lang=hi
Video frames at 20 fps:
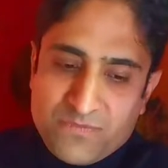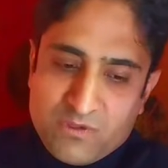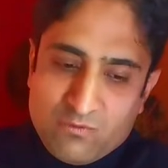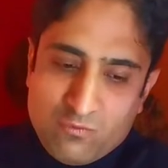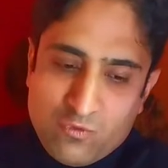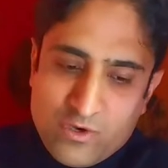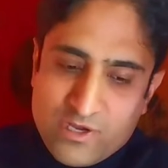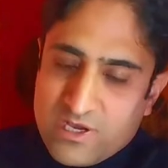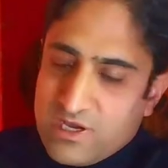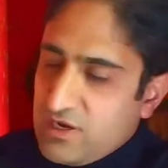
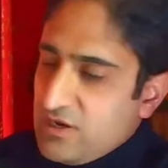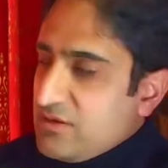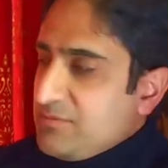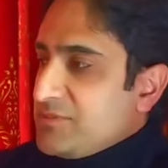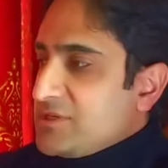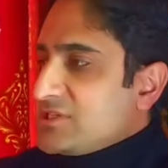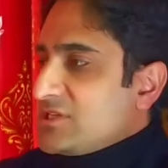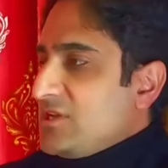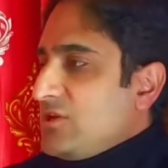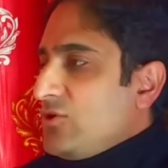वो एक अलग
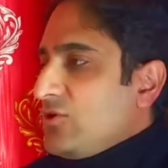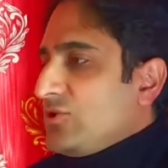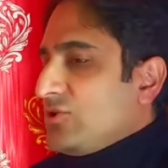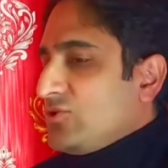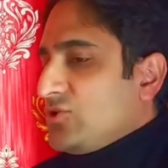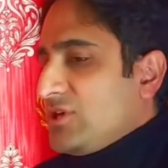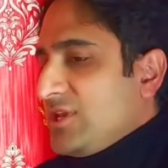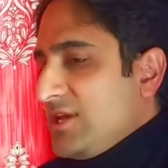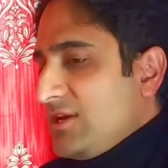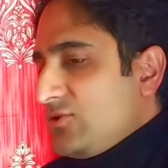मसला है और
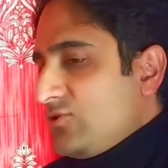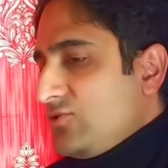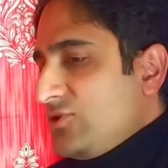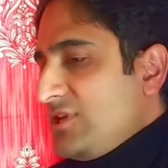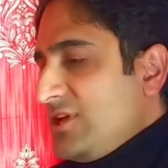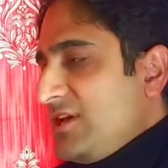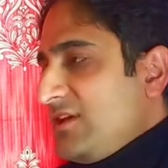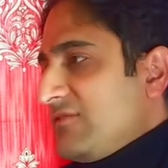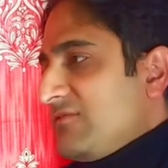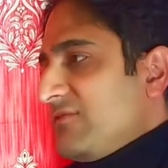डे टू
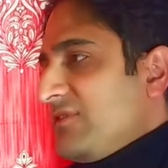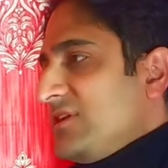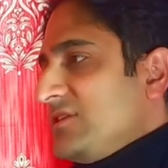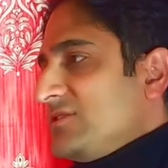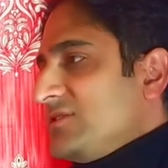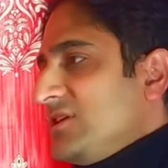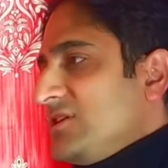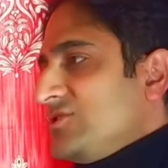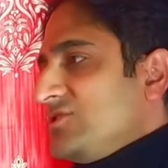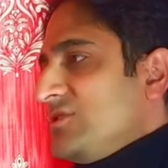डे
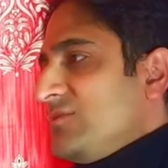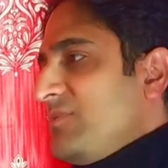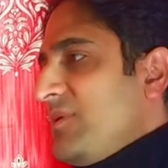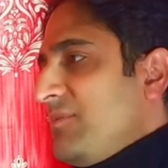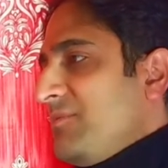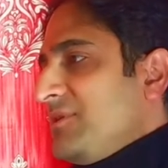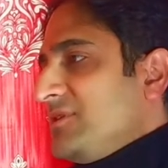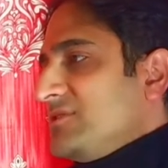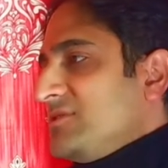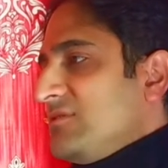इंफ्रास्ट्रक्चर
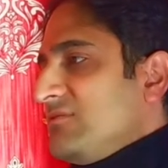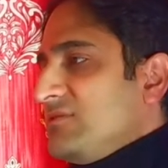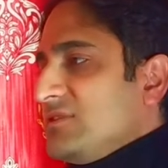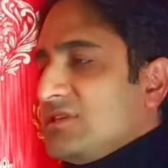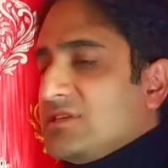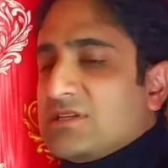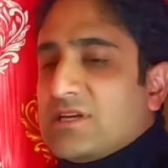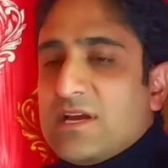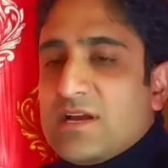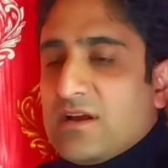पब्लिक
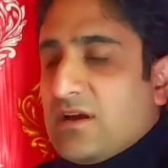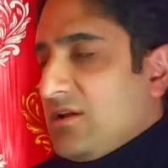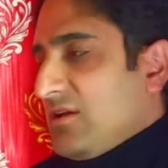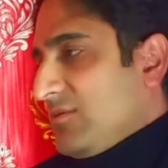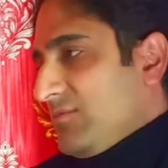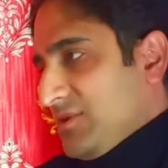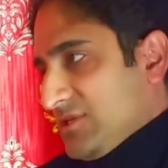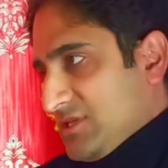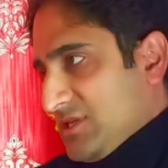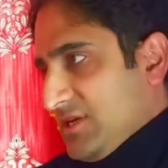सर्विसेज का एक
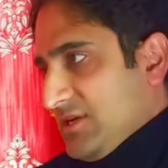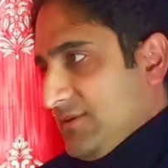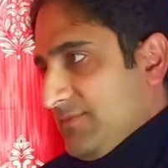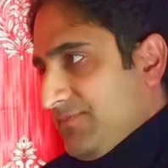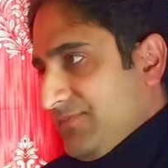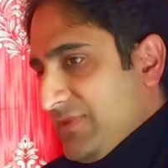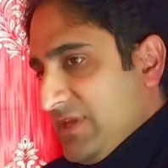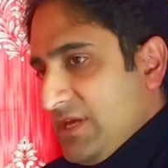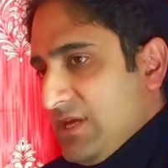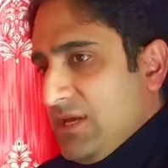अलग मसला
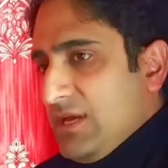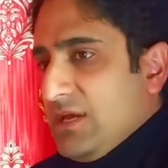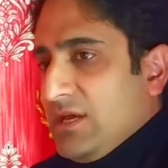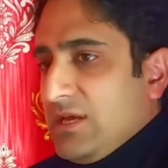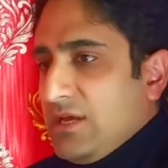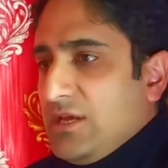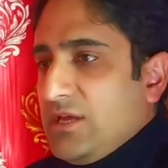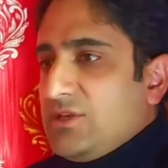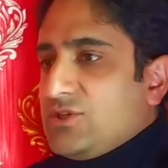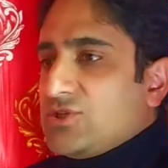है
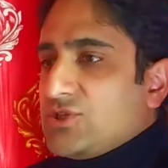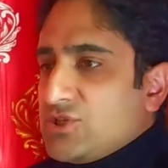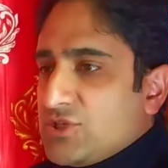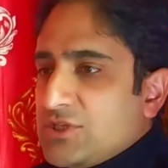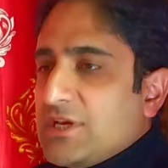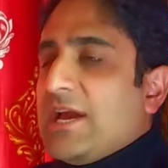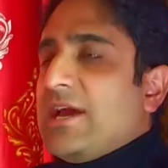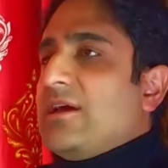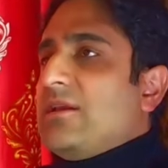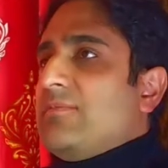इस
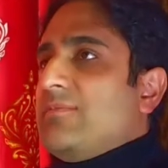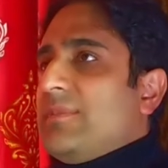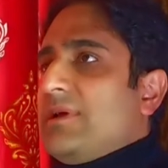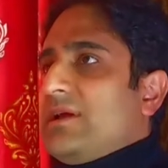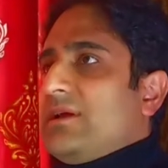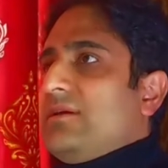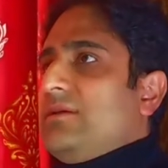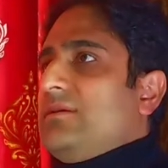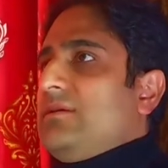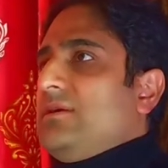शहर
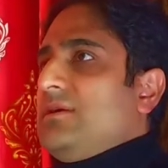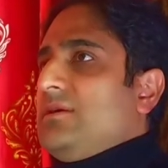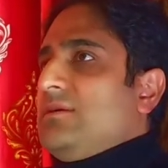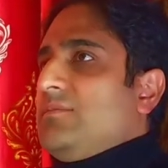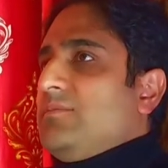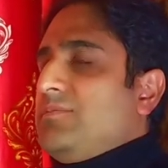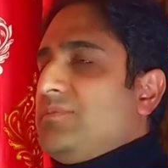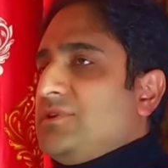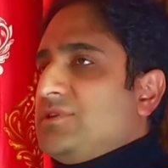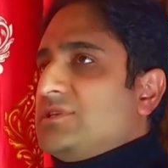में
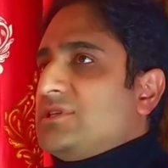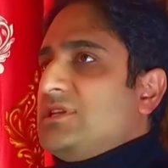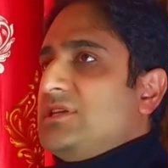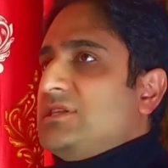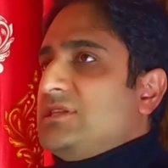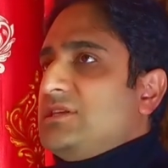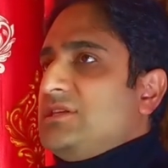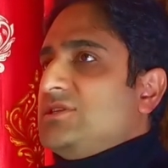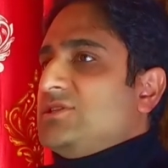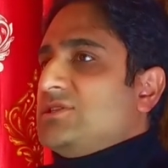पिछले
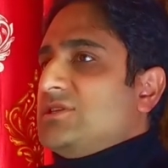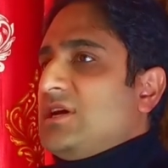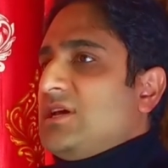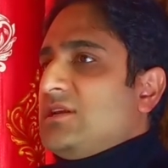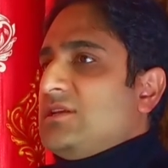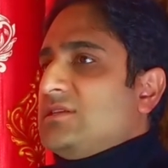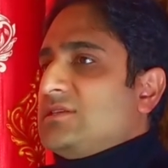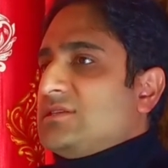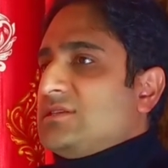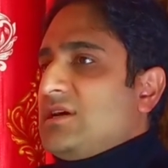
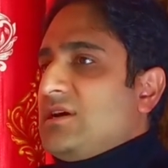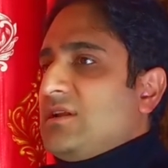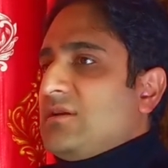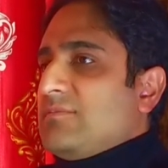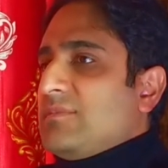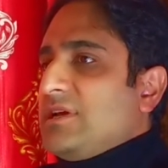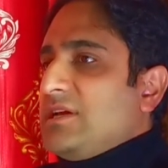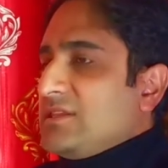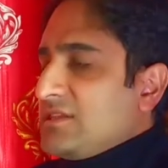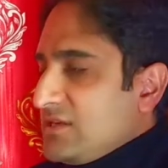30-40 साल
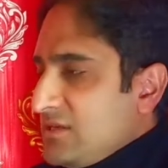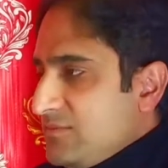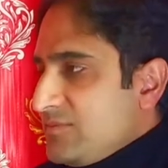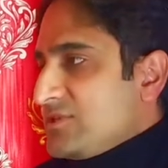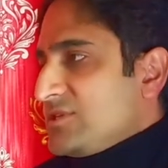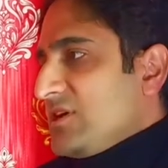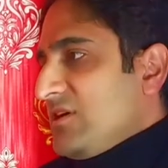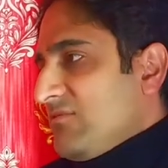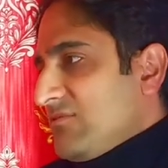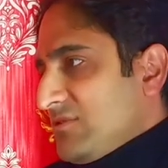में इतनी
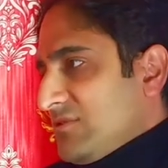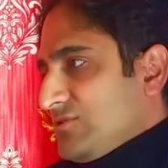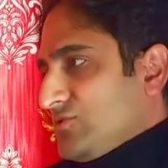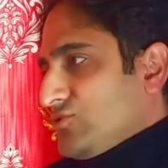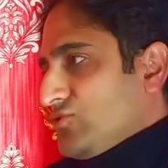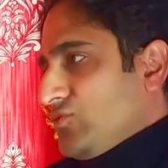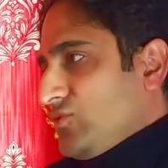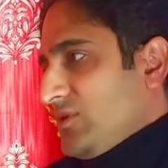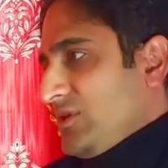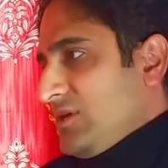
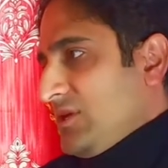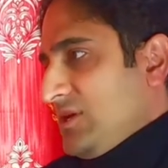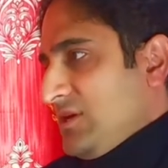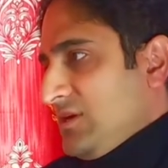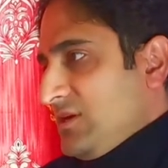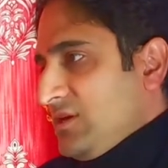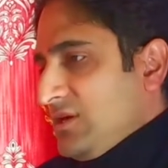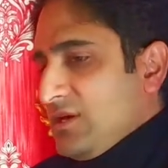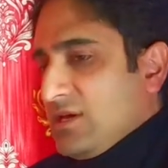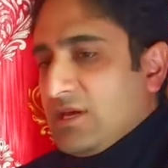मिसगवर्नेंस हुई है
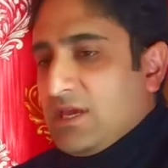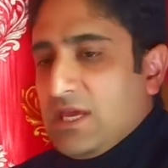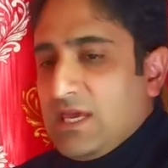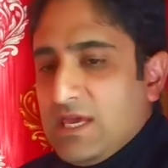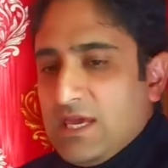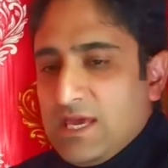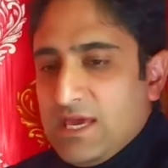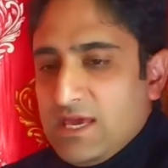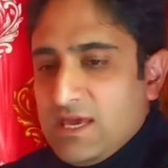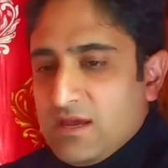कि
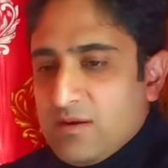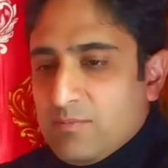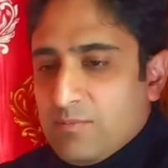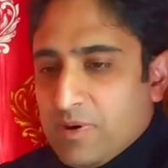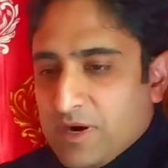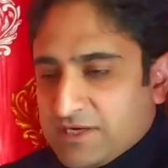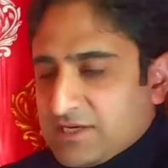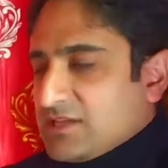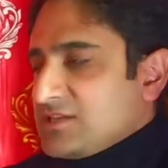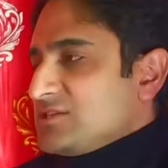ये एक
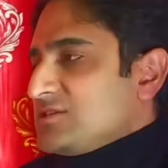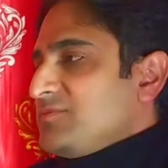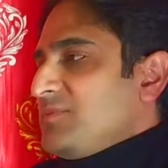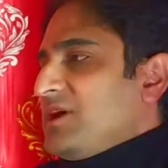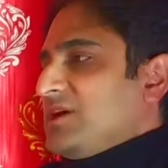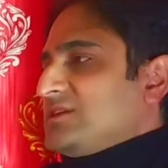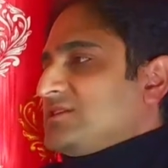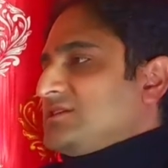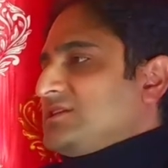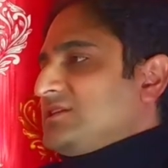बटन
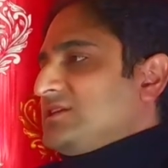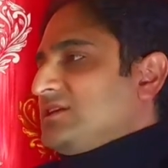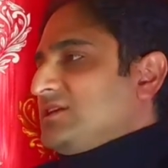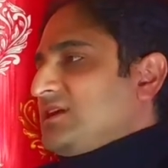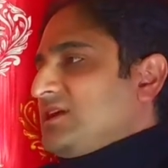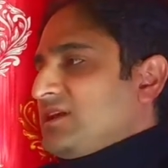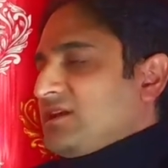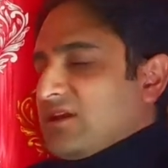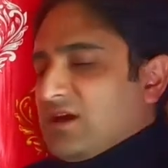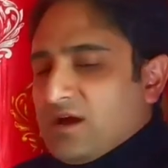स्मार्ट सिटी
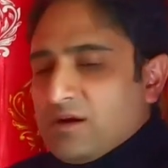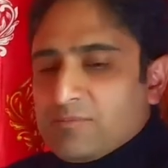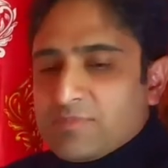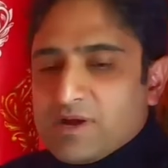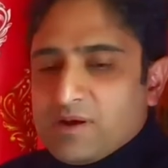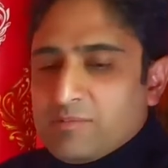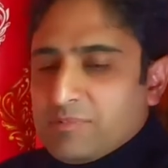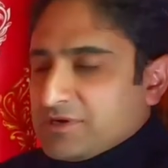के नाम का